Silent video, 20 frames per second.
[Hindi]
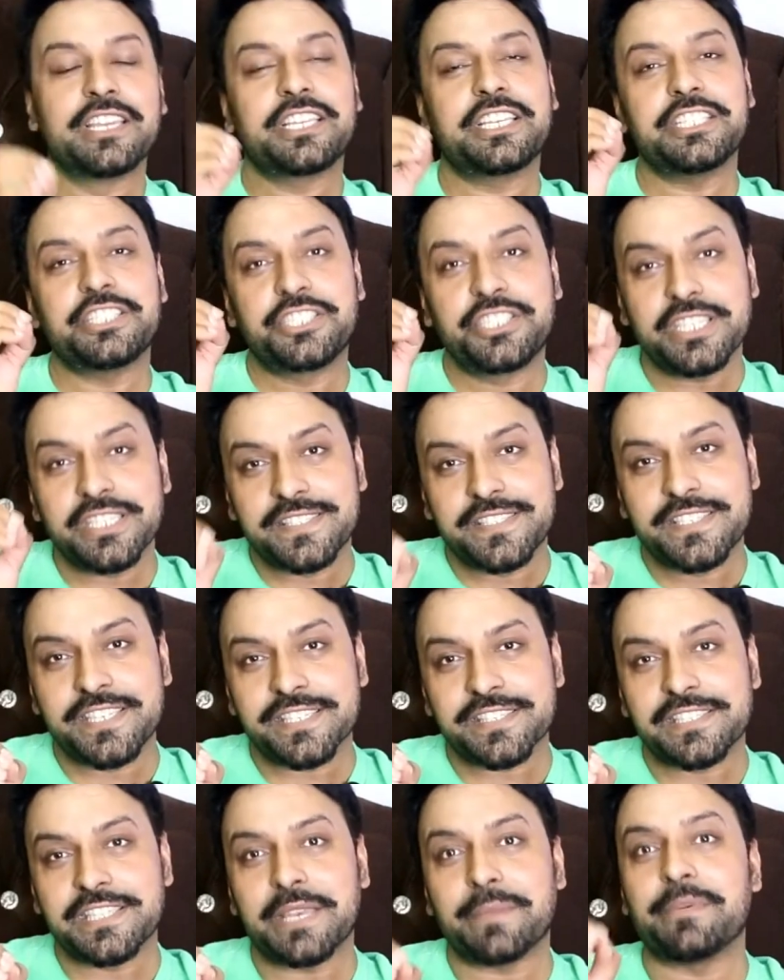कि जिस
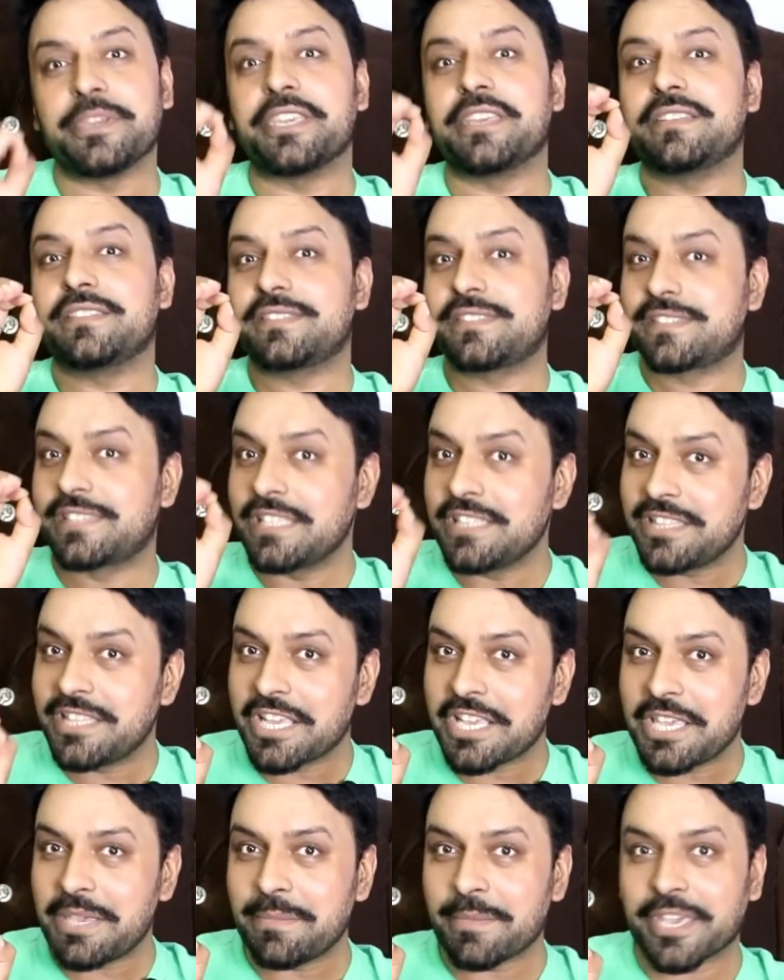जिसने भी
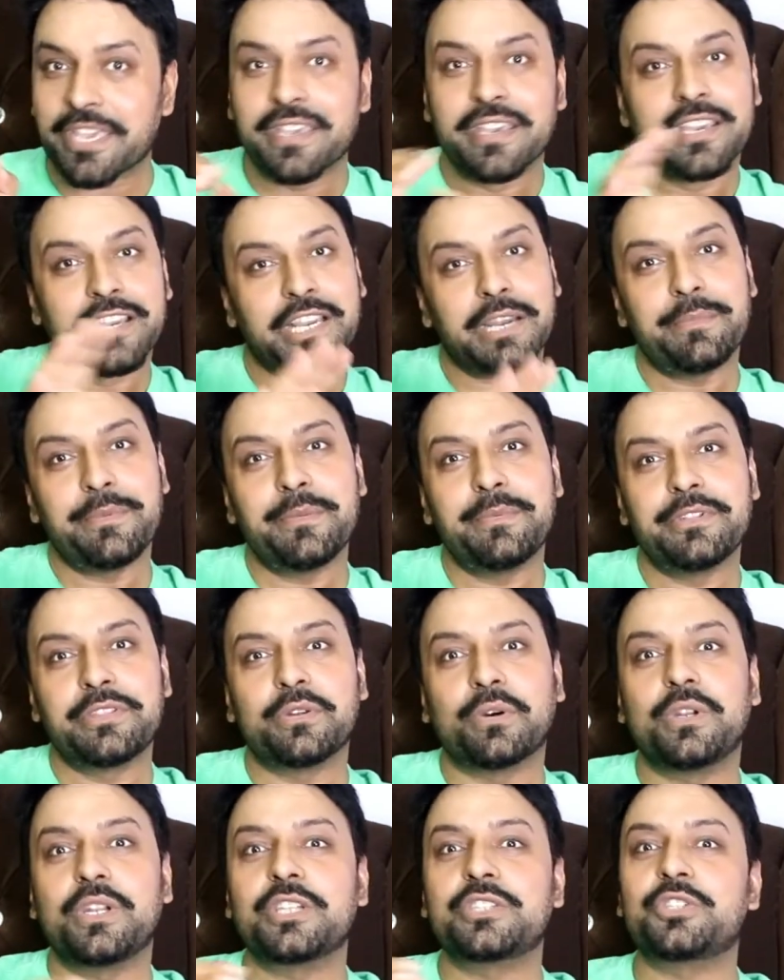जिंदगी में कभी भी
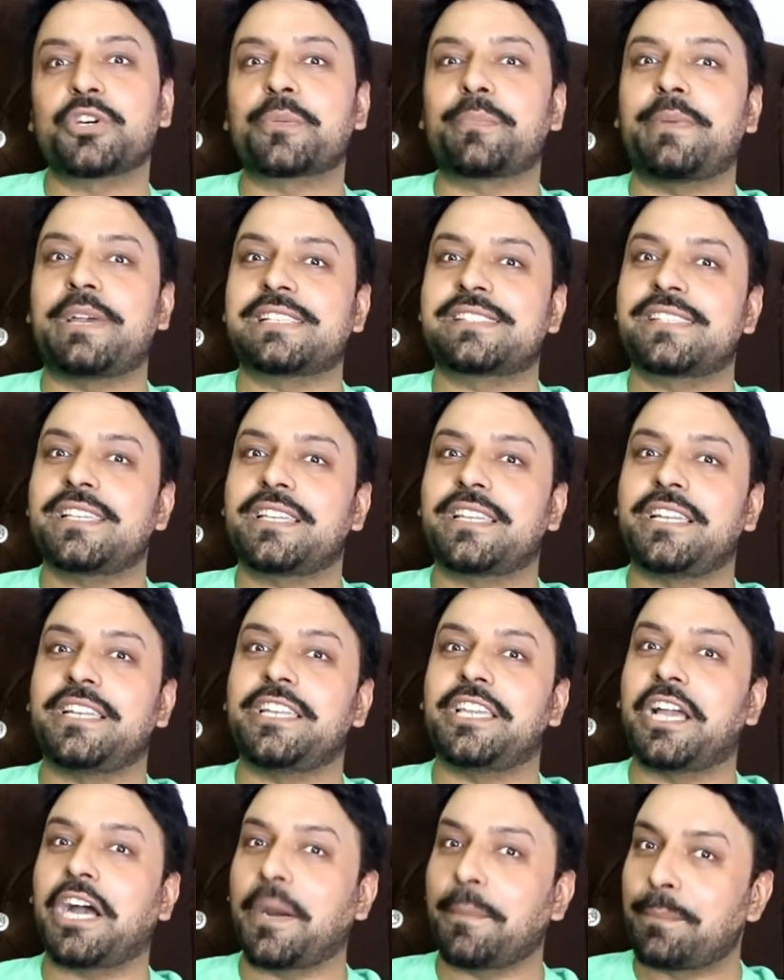दौलत और पैसे के
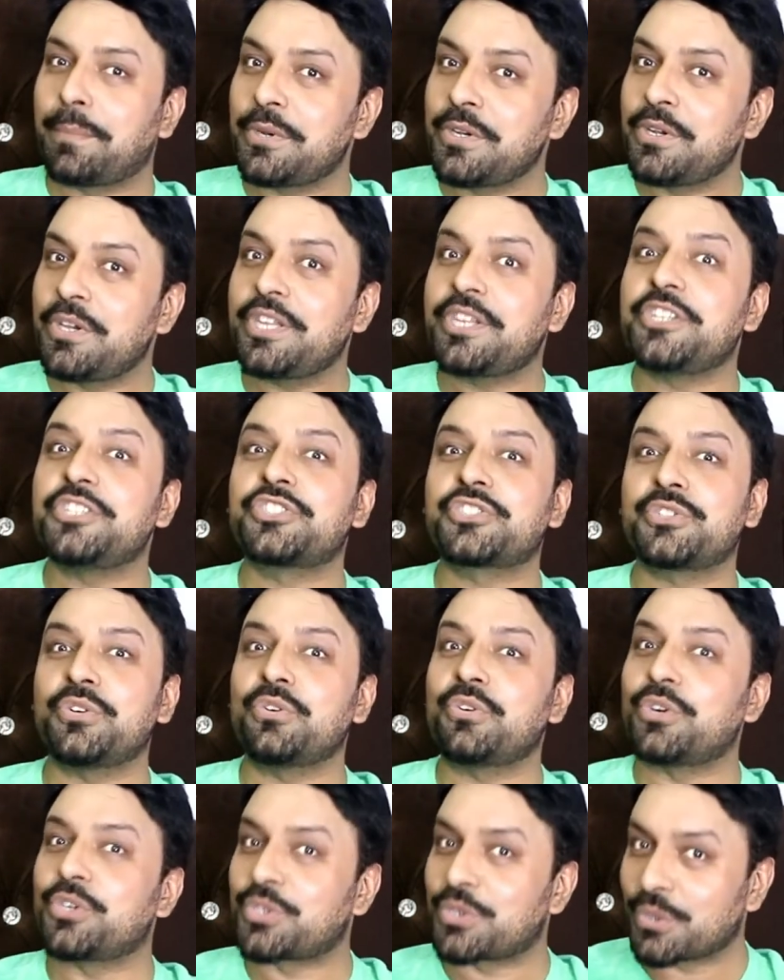लिए अपने
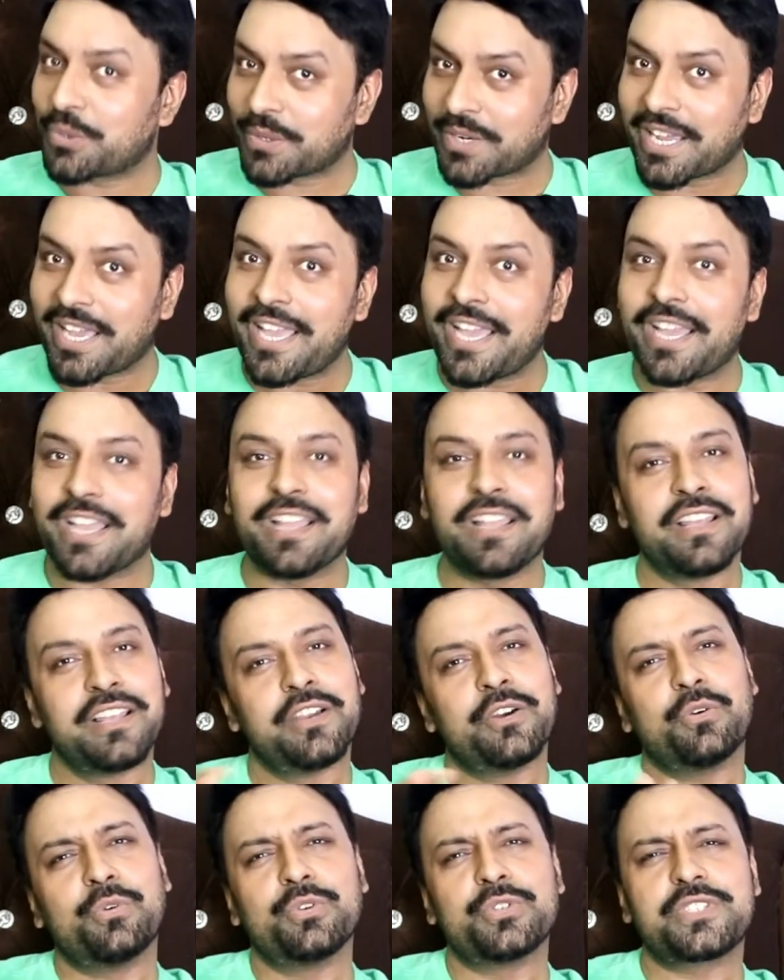रिश्तों को ठुकराया
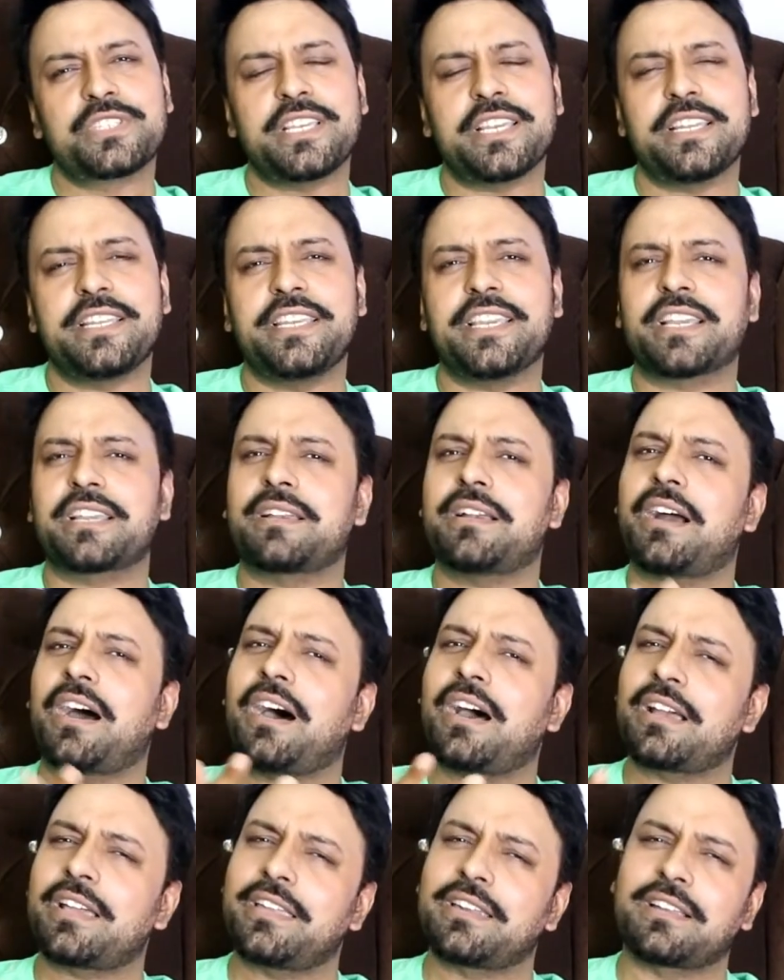है उसके लिए
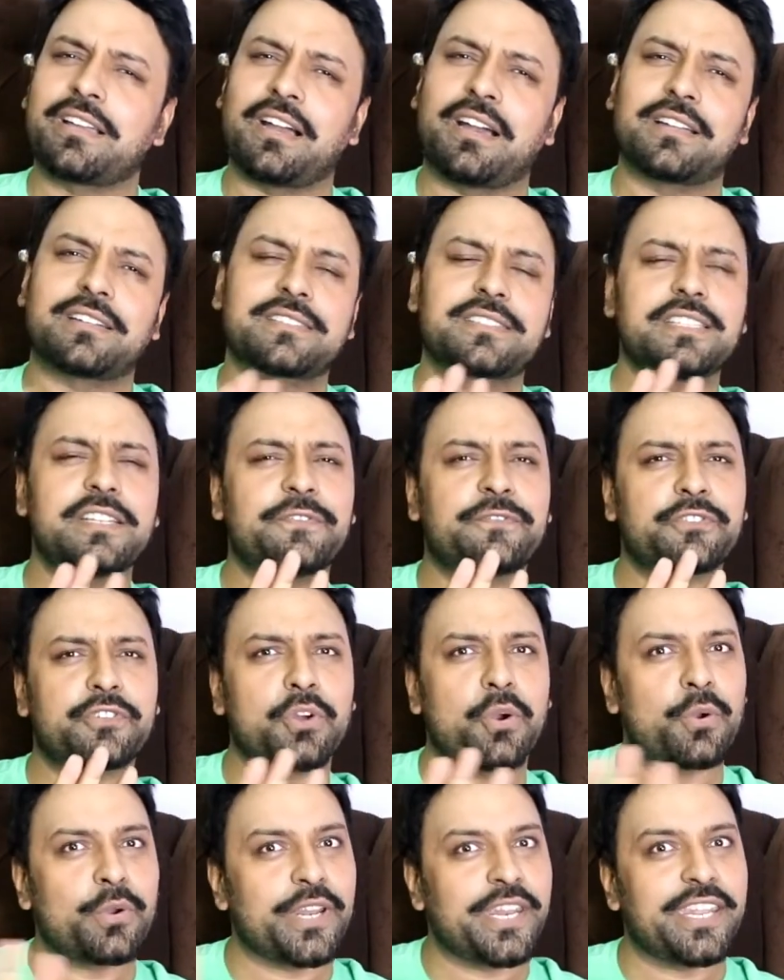आखिरकार सिर्फ
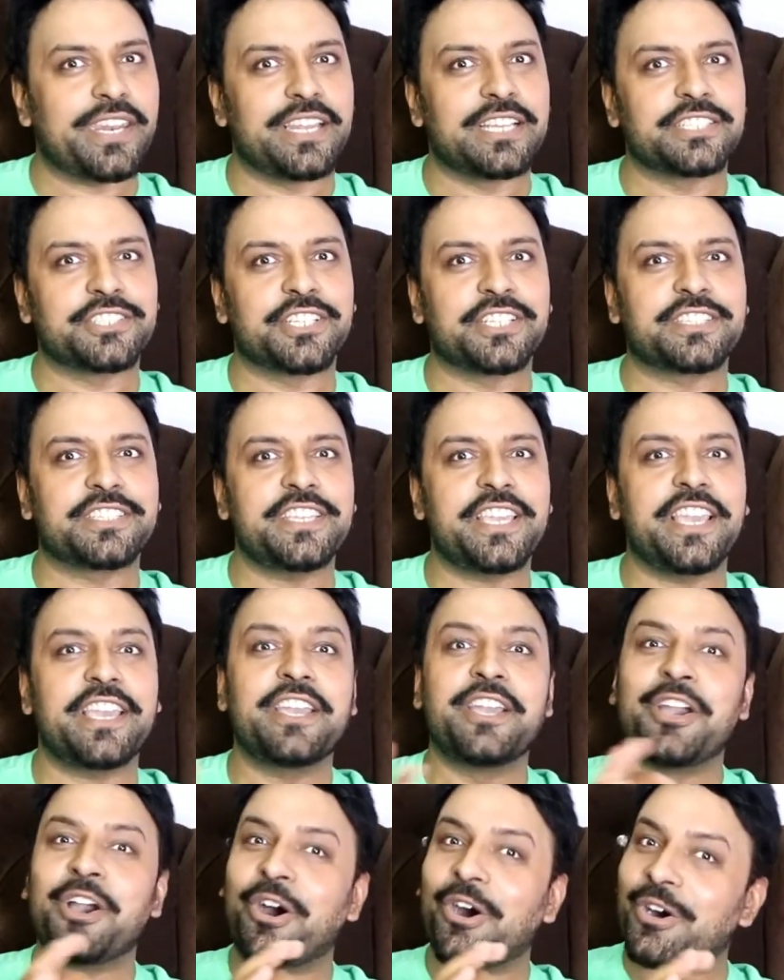ठोकरें रह जाती
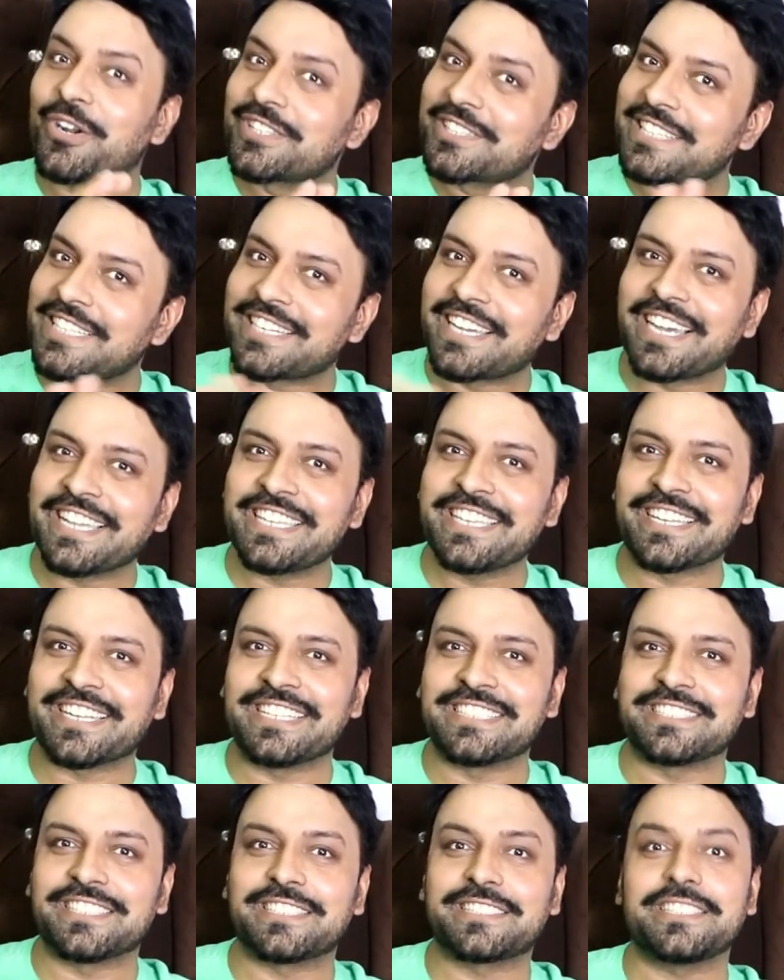हैं और तन्हाइयां
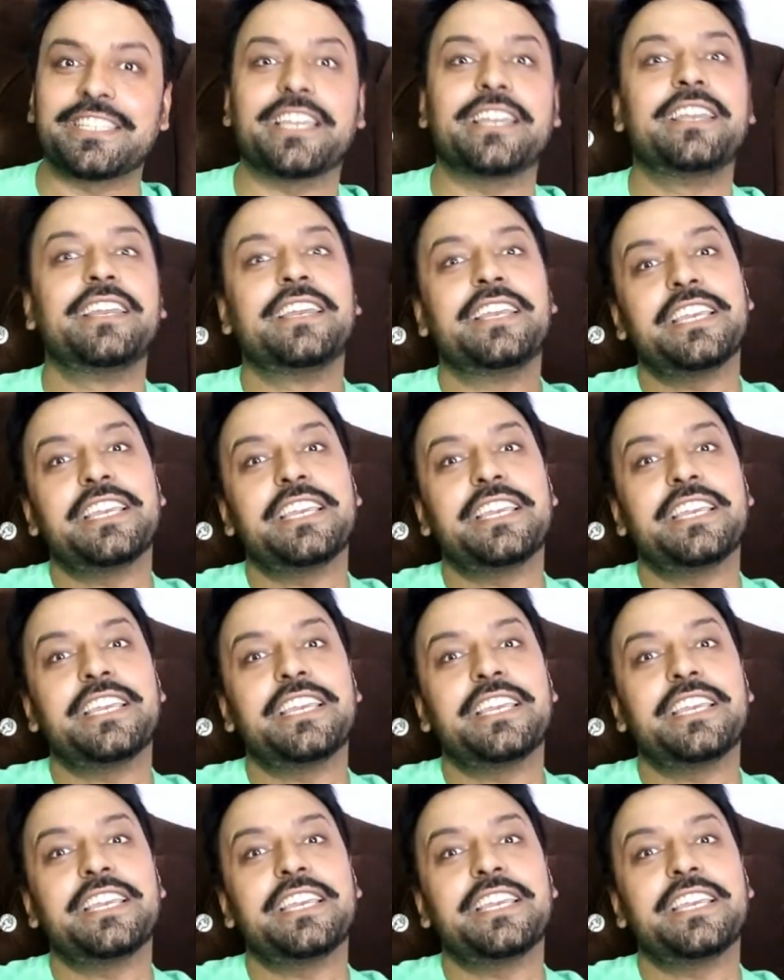रह जाती हैं